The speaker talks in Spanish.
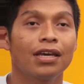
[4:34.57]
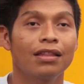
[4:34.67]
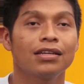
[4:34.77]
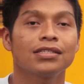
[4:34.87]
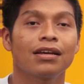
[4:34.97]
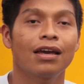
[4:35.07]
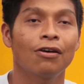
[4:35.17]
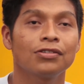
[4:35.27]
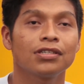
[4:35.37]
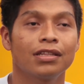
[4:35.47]
queden
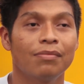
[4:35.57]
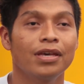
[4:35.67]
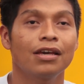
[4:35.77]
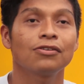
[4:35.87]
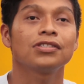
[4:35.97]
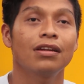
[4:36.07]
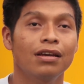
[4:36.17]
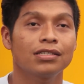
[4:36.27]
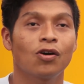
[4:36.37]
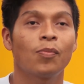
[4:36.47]
estancados, que también ellos
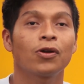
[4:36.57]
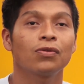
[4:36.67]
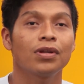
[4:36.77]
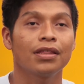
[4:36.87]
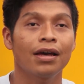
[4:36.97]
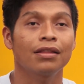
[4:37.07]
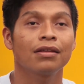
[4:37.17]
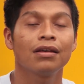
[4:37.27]
tienen esa oportunidad